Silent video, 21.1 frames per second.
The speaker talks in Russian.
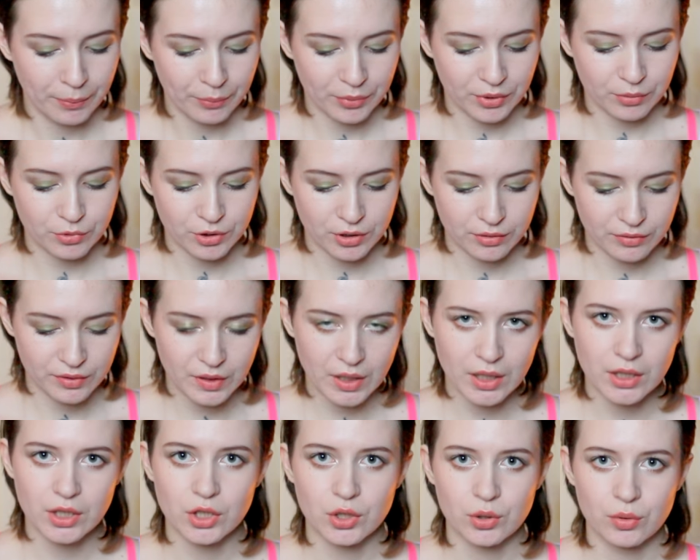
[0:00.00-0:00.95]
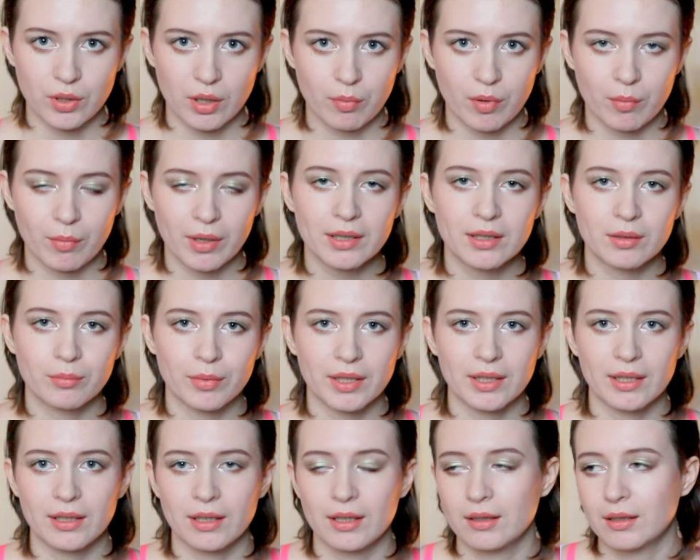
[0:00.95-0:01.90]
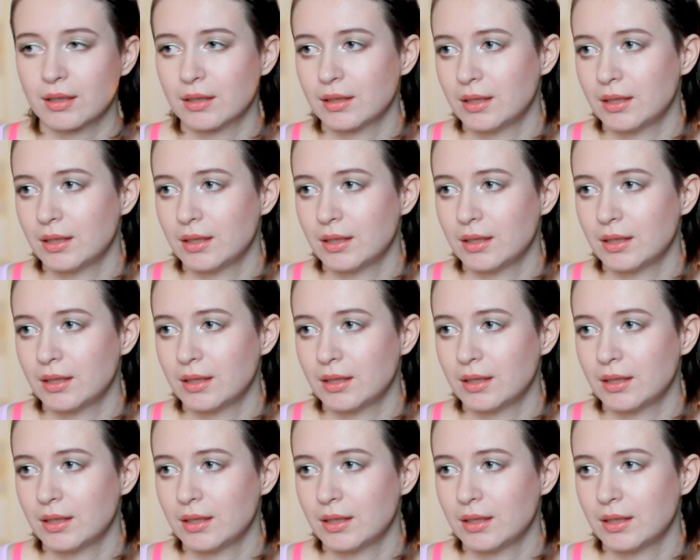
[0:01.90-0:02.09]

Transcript: Потому что вы знаете, что я помадный маньяк,